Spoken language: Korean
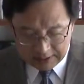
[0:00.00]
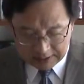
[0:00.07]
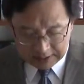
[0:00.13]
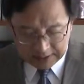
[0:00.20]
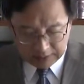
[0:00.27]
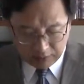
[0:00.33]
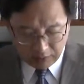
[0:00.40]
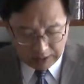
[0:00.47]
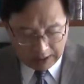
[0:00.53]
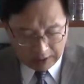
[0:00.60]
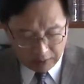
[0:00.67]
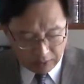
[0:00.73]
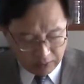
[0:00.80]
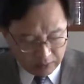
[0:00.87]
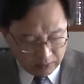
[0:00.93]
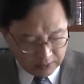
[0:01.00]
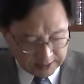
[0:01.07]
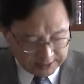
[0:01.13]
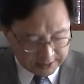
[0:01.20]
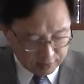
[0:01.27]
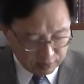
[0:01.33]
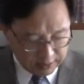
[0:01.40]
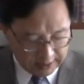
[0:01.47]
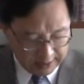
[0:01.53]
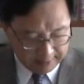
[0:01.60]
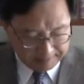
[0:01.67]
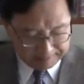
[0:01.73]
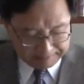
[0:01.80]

기록하고 있습니다.